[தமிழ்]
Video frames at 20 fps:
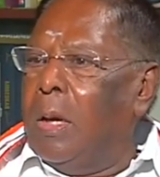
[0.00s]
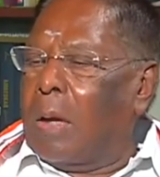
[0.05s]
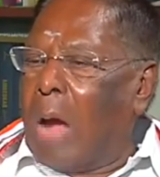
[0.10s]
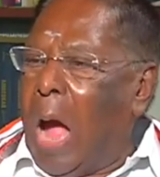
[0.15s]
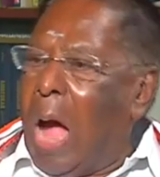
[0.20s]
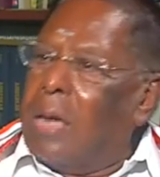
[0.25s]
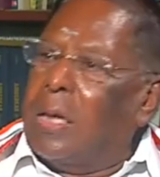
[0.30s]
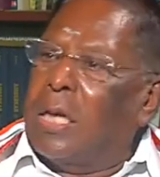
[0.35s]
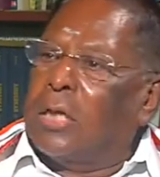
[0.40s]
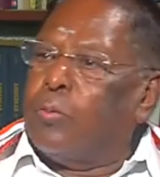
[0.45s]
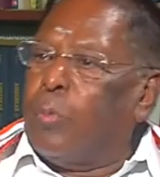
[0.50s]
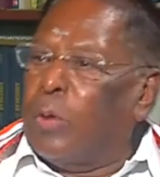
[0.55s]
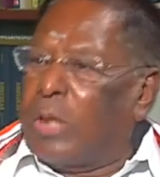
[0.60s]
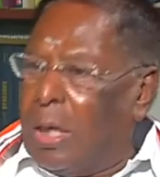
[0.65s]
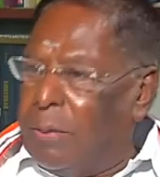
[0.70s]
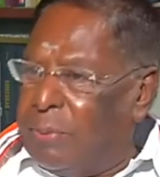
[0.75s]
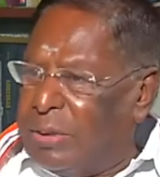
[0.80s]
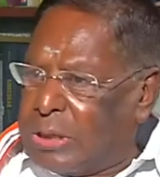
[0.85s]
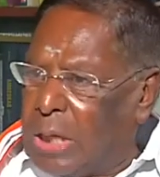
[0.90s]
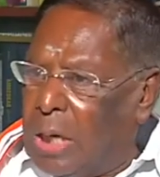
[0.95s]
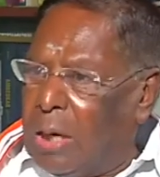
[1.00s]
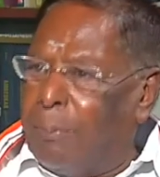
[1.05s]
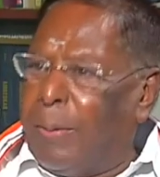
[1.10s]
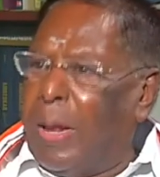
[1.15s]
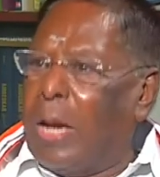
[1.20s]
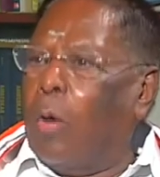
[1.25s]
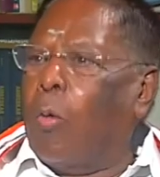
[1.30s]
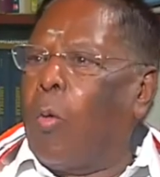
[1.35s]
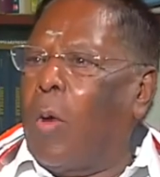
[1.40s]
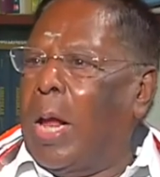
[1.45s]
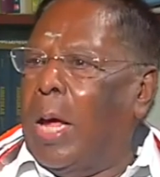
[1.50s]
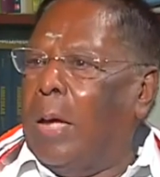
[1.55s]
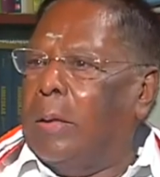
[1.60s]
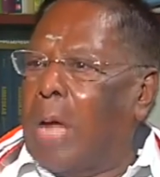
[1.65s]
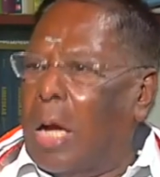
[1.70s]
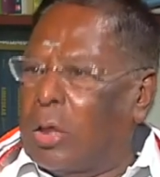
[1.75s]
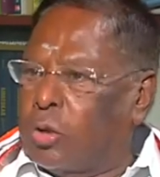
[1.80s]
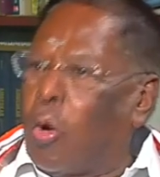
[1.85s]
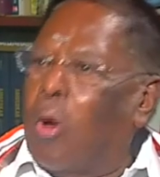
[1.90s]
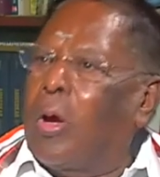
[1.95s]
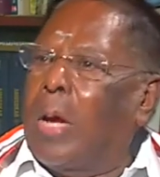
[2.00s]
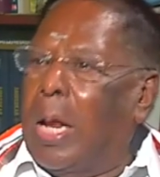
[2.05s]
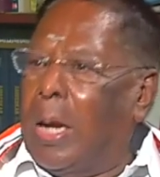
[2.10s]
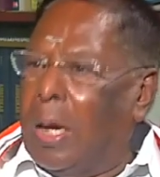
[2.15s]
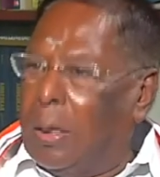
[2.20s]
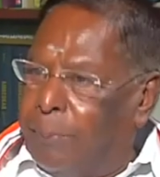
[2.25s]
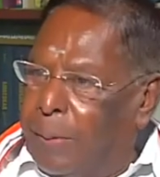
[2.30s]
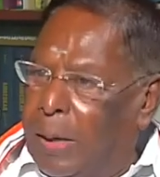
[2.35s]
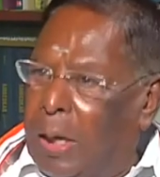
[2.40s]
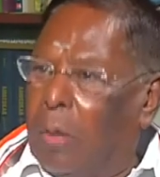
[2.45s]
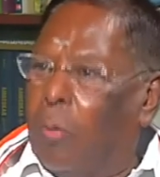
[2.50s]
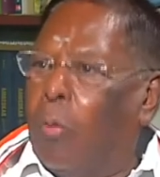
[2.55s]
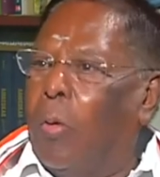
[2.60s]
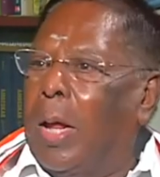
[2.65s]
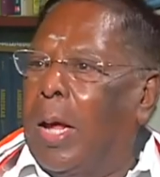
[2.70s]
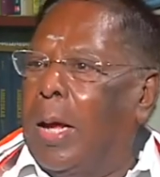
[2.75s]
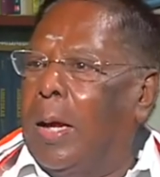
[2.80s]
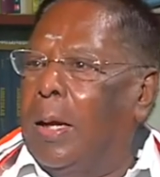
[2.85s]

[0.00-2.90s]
காங்கிரஸ் முதலமைச்சருக்கு பேரில் கூட அசோக் கெலட் பேர் கூட